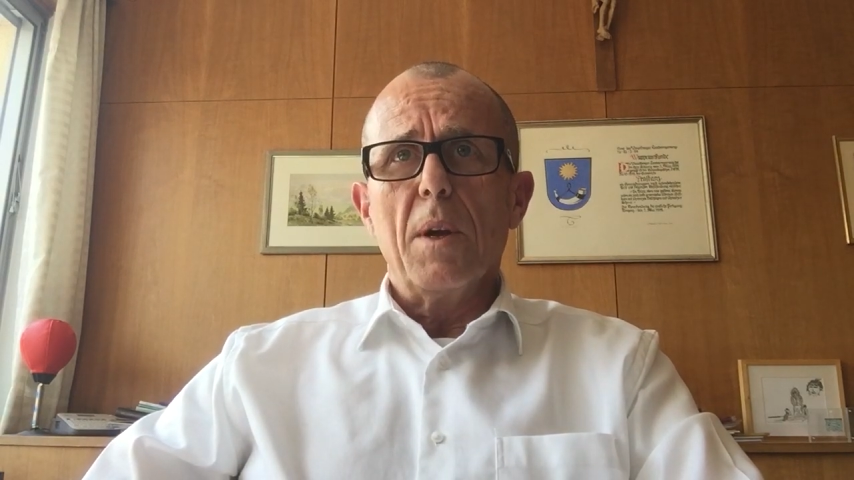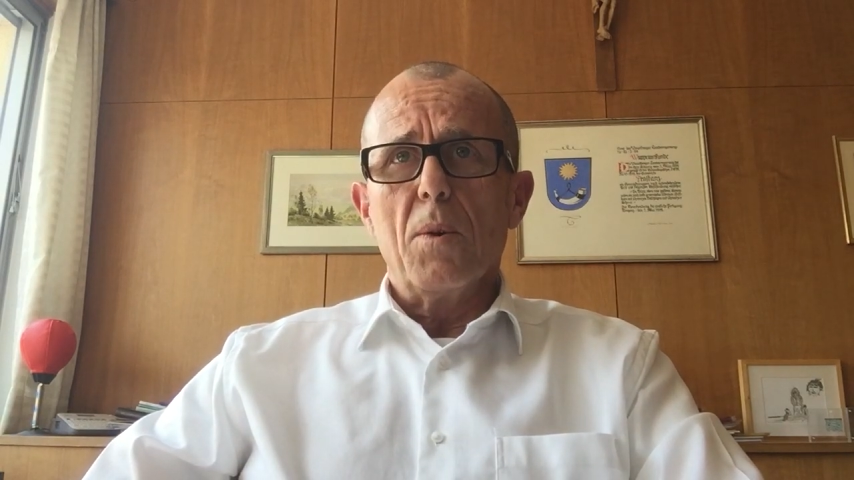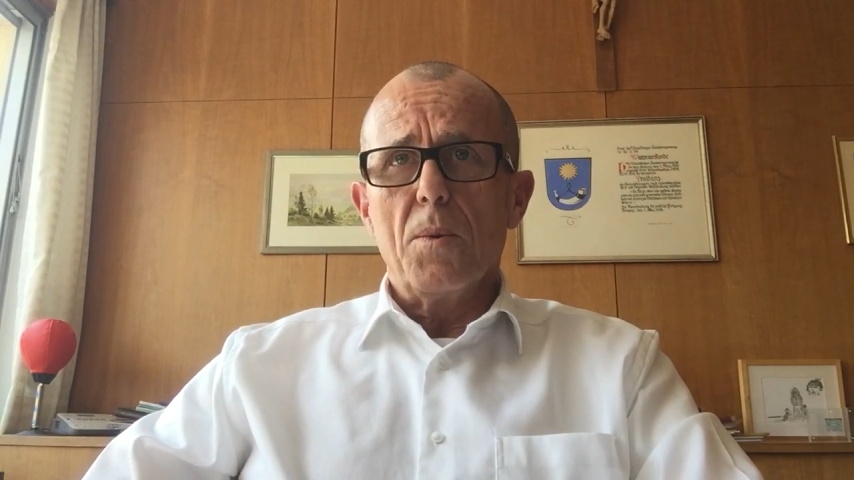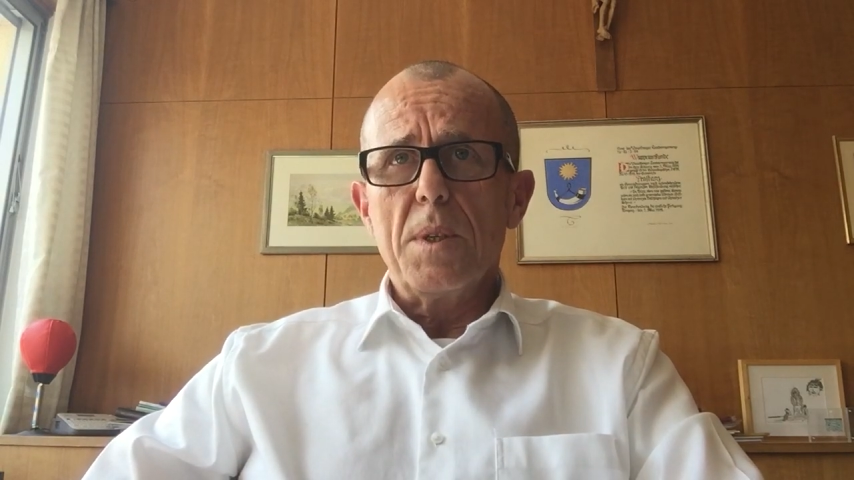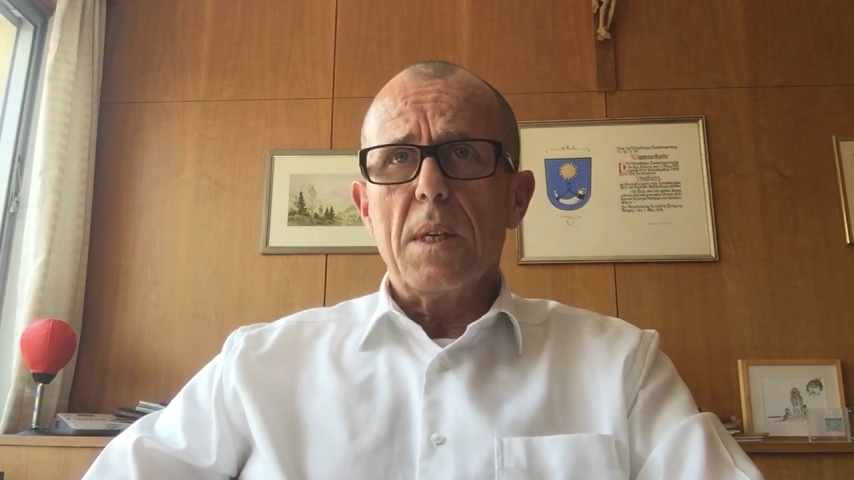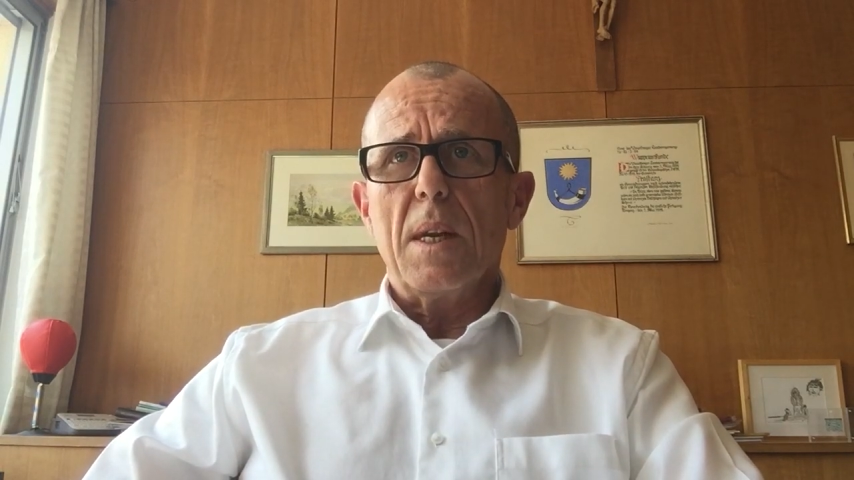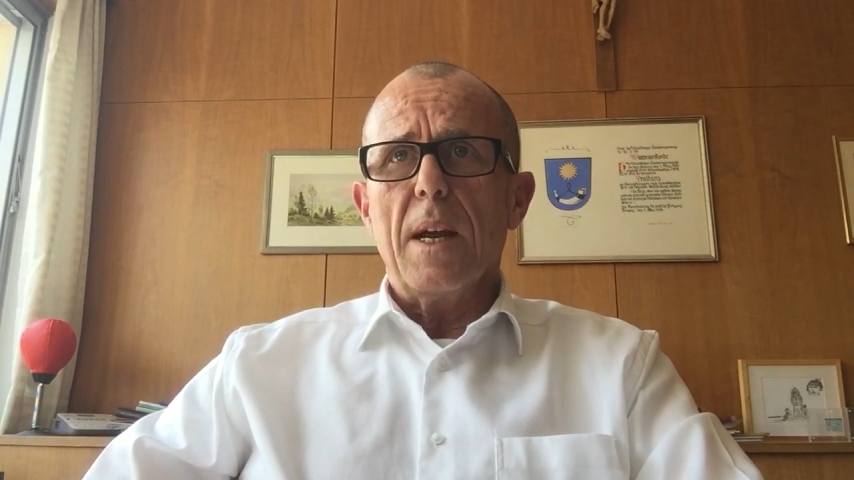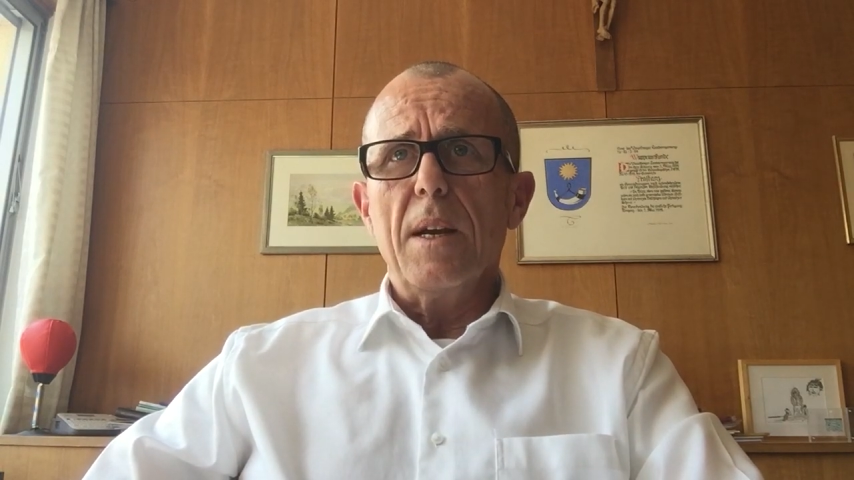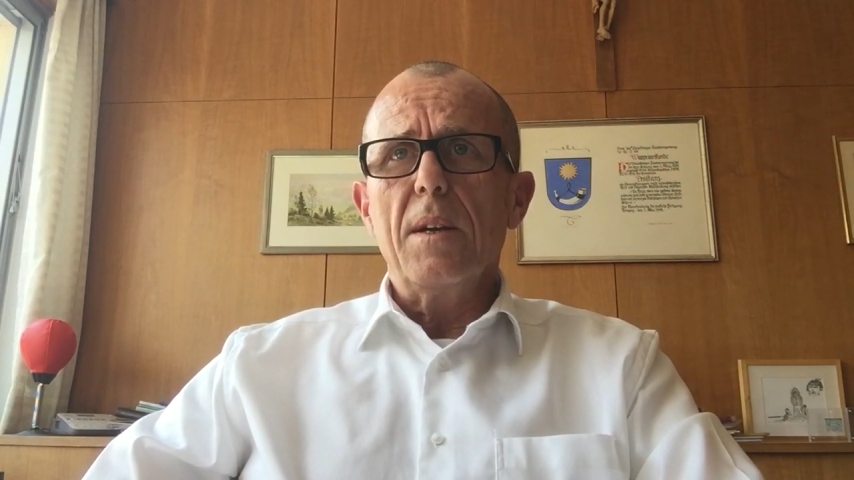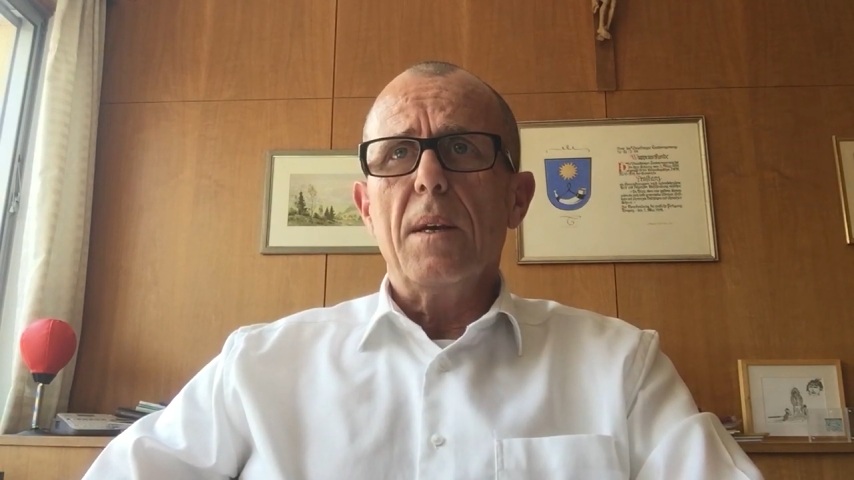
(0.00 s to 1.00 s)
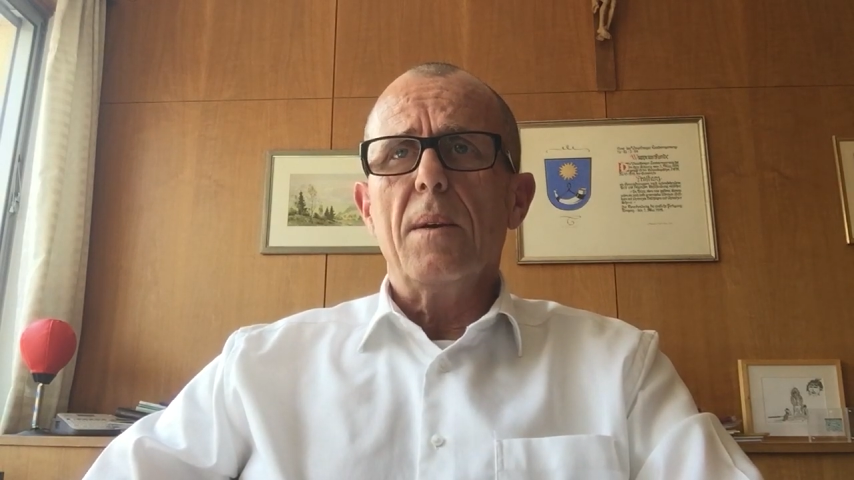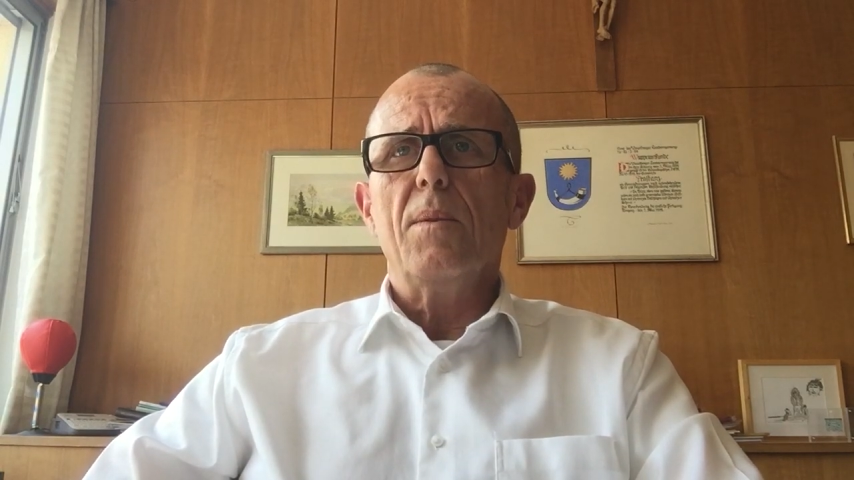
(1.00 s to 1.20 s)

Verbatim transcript: mein großer Dank